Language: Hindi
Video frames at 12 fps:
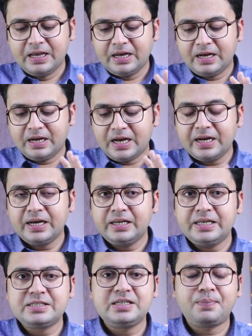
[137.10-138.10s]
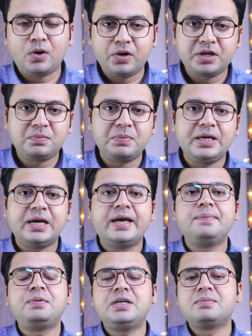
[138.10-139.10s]
अगर किसी प्रोडक्ट में
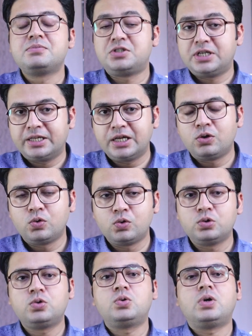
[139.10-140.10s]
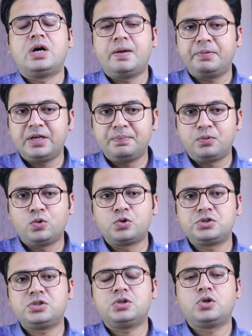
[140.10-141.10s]
आई ज़्यादा हो तो आपके
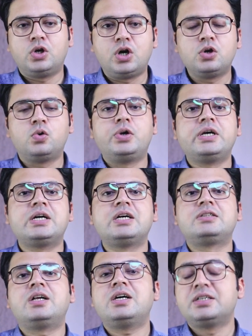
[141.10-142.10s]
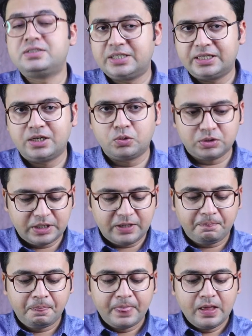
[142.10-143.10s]
पोर्स क्लॉग होने का ख़तरा ज़्यादा होता
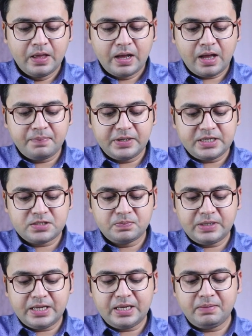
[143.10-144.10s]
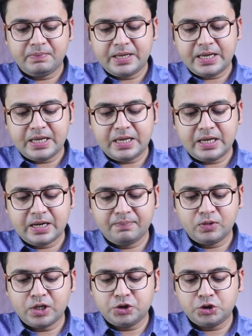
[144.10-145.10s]
है अब इसमें मैं आई
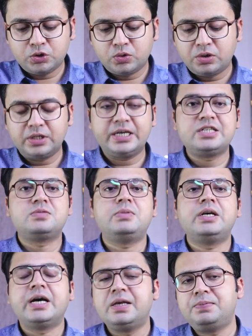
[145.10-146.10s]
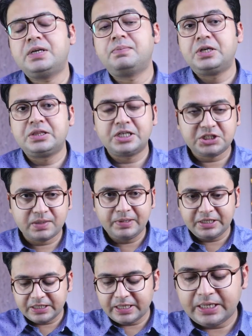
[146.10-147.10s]
एम नॉट श्योर कि इसमें आई कितना
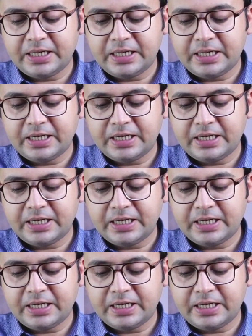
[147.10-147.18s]
शामिल किया